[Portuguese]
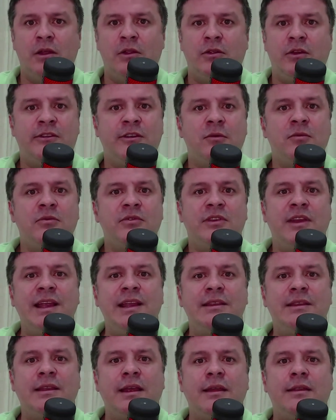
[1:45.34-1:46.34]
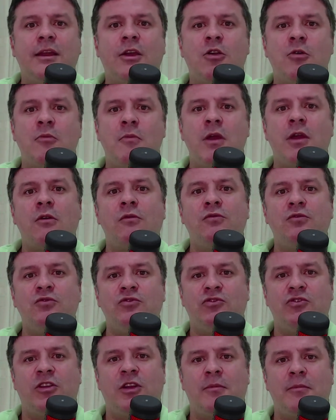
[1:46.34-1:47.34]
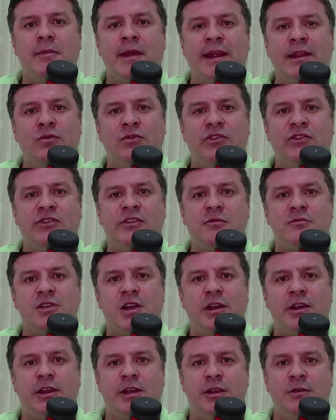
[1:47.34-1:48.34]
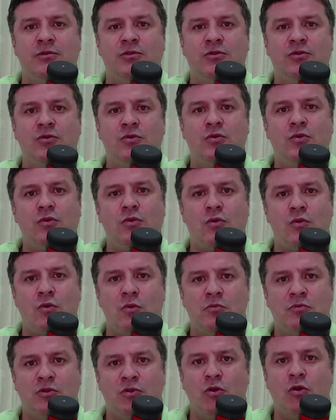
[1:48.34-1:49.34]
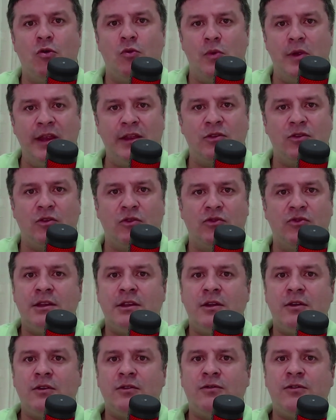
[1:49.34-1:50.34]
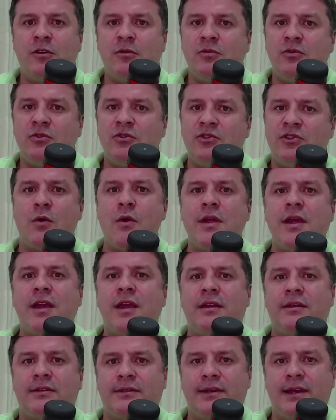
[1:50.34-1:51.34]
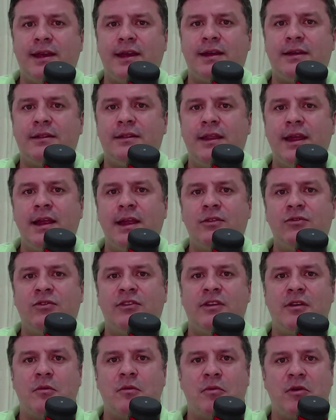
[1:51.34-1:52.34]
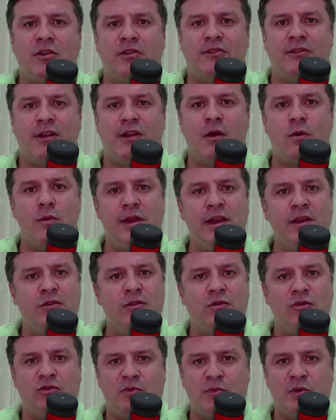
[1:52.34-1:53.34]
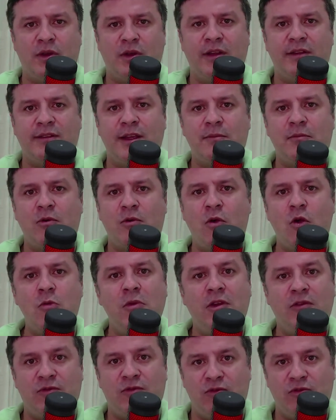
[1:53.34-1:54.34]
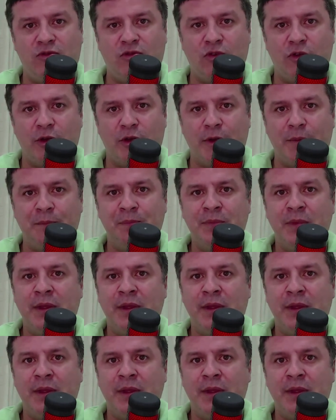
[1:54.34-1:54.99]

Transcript: Nós temos que entender como é que é o funcionamento do sistema de arquivos no, no Windows. Então vamos conhecer dentro do sistema operacional Windows, por exemplo, como ele funciona.